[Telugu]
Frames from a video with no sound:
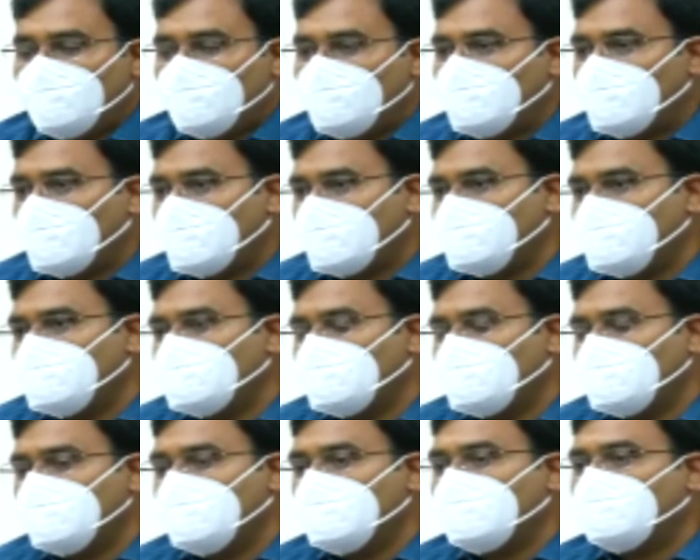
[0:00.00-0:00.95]
నూట అరవై
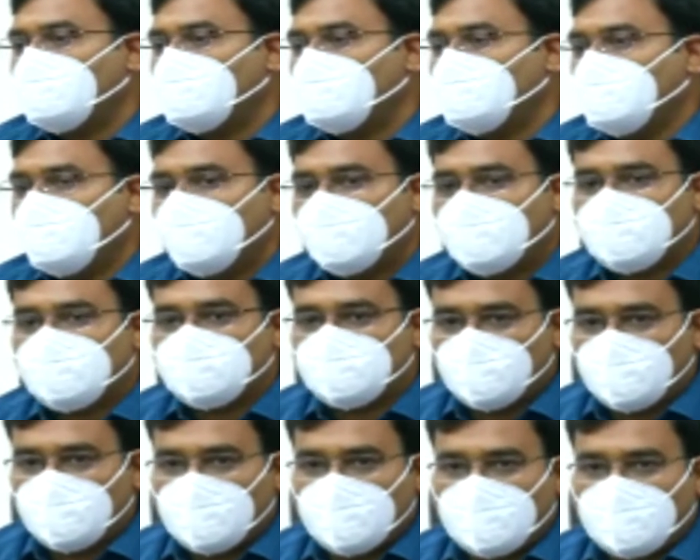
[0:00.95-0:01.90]
తొమ్మిది కిలోమీటర్ల
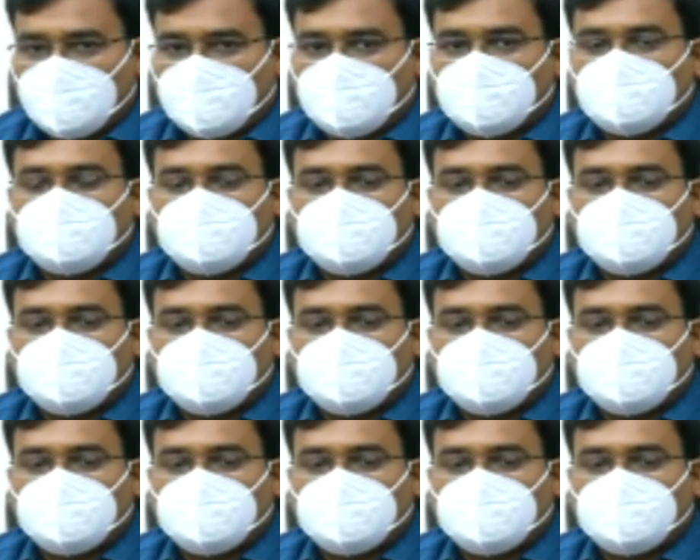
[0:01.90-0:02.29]
సుదీర్ఘ